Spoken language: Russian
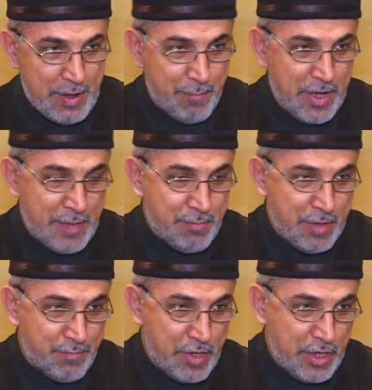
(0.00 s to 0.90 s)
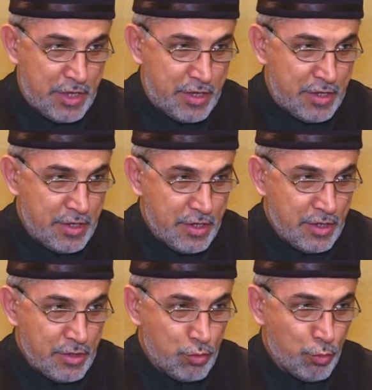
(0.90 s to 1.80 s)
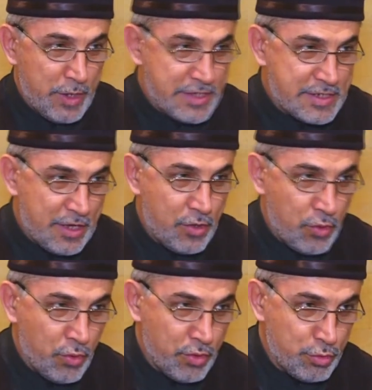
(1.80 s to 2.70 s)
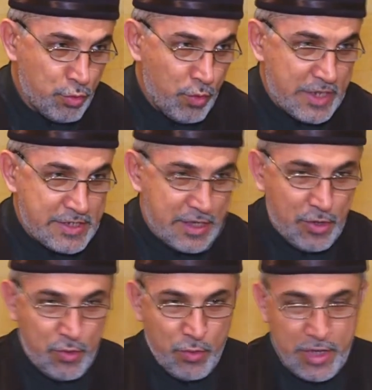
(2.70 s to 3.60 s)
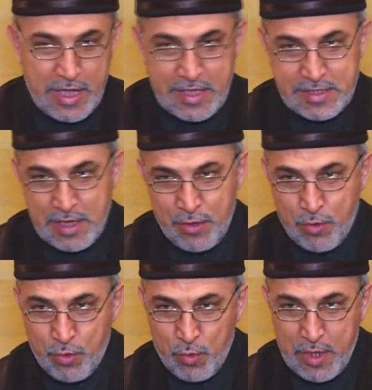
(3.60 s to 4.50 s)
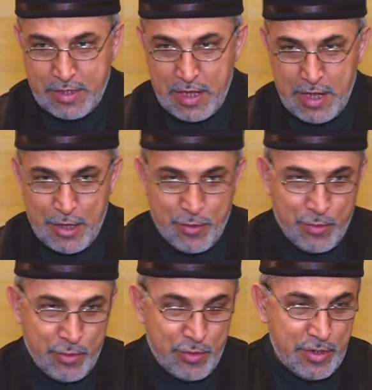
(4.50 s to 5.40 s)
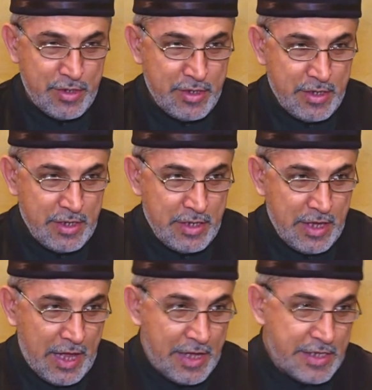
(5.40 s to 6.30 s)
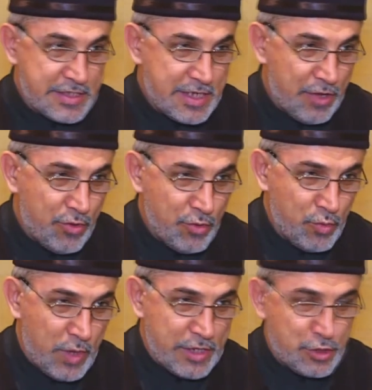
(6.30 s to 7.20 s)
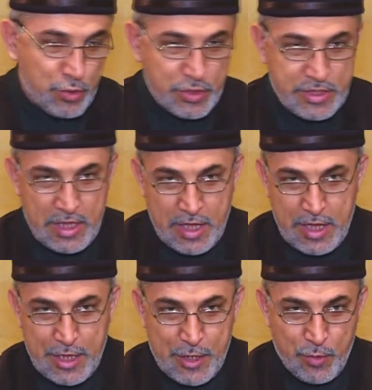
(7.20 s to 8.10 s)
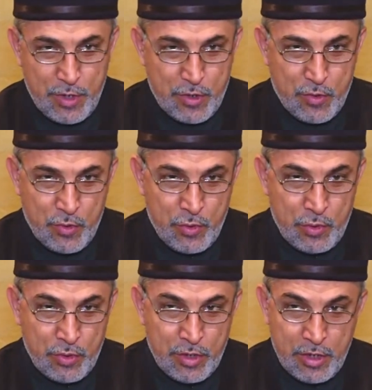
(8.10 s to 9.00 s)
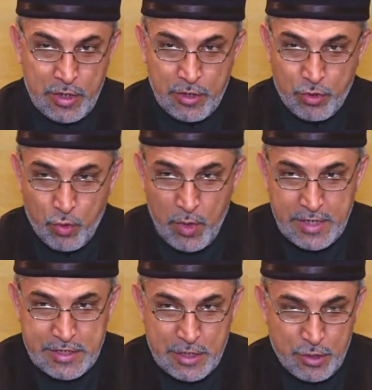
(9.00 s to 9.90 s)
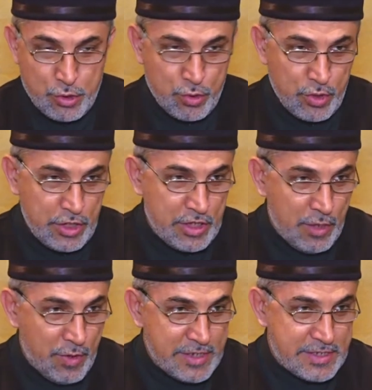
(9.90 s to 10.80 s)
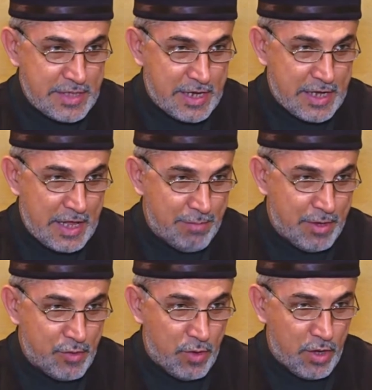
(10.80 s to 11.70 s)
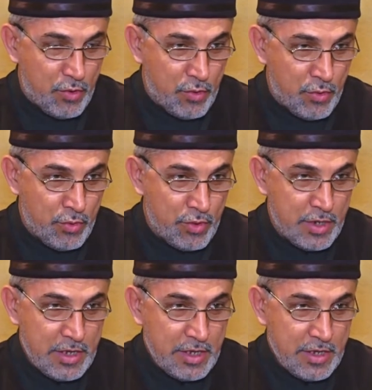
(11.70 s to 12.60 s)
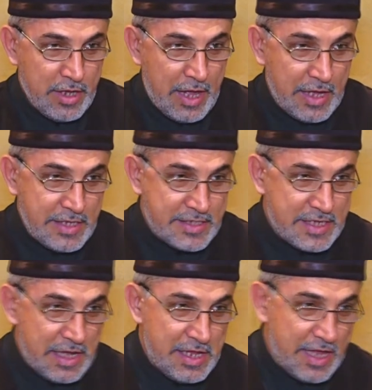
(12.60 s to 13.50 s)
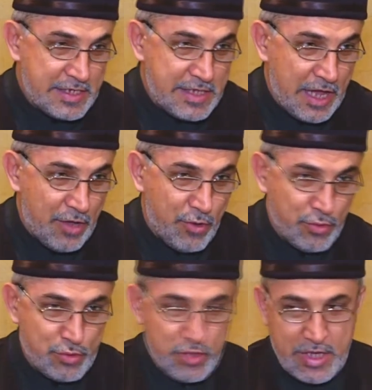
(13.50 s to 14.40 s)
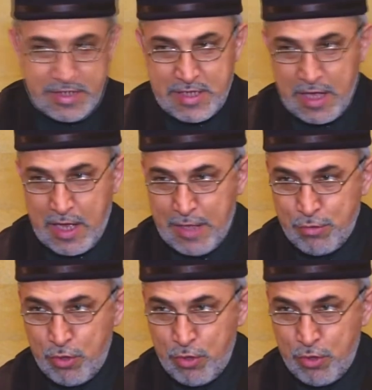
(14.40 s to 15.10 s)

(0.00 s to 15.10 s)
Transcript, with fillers: там что-то говорит». Почему они так говорят? Потому что, как сказал нам Всевышний в Коране, шайтан, сбивающий их, внушает им, что они на правильном пути. А когда их жены или дети приводят их к имамам на всякого рода